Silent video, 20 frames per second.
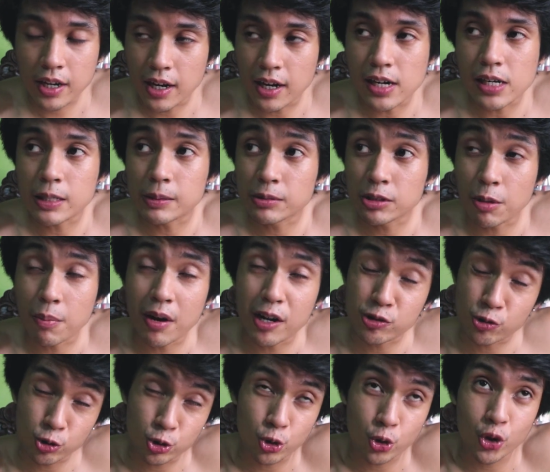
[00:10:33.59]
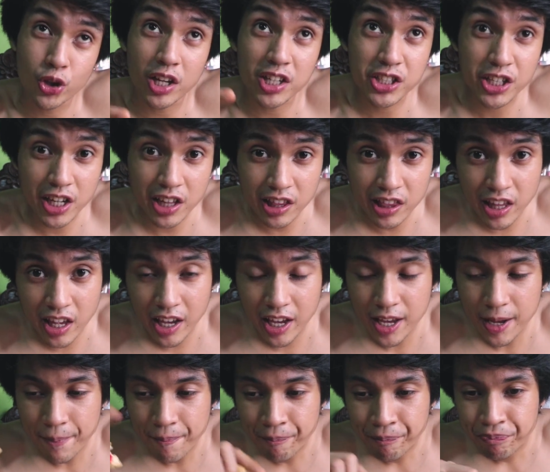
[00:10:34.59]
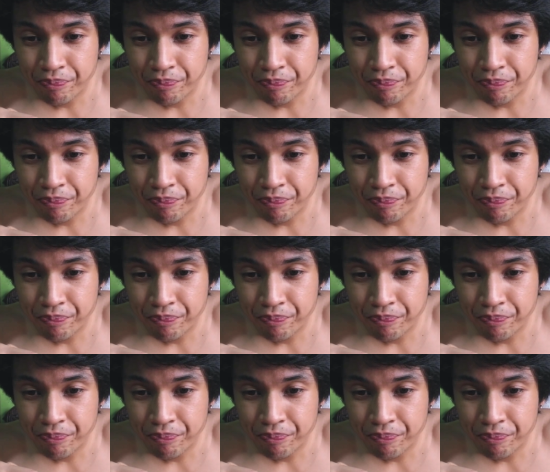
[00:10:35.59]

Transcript: uh, sa mga susunod na cheat day.